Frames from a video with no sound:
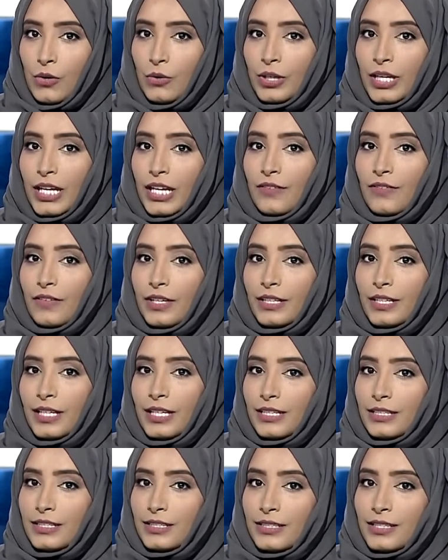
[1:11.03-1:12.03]
وكيف
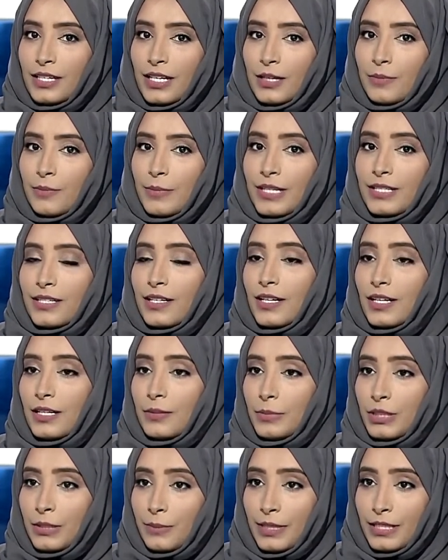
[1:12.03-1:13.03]
ان الانسان ما
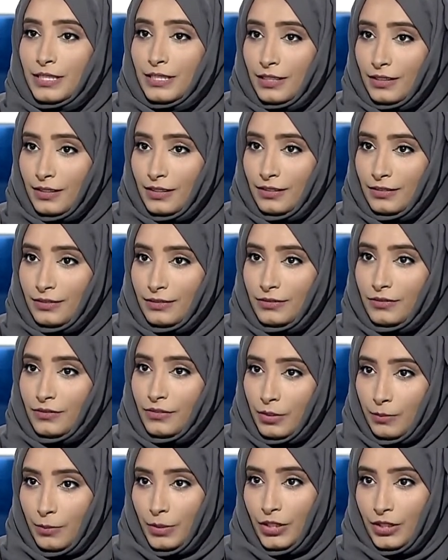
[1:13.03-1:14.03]
زال متمسك
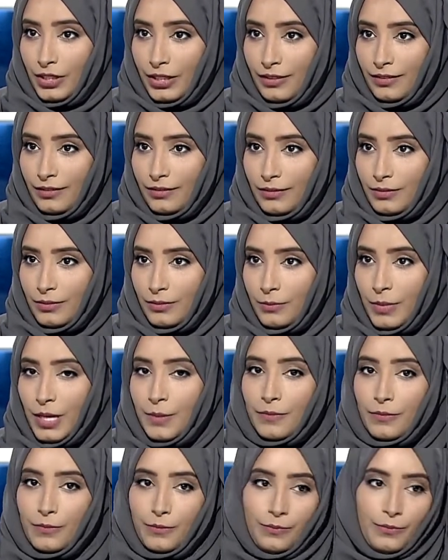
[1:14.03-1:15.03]
في الماضي
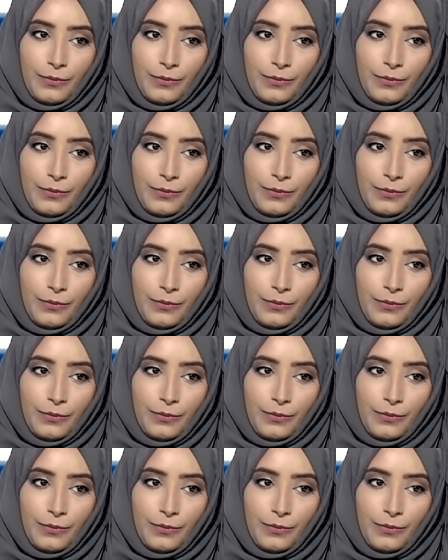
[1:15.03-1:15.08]
نعم.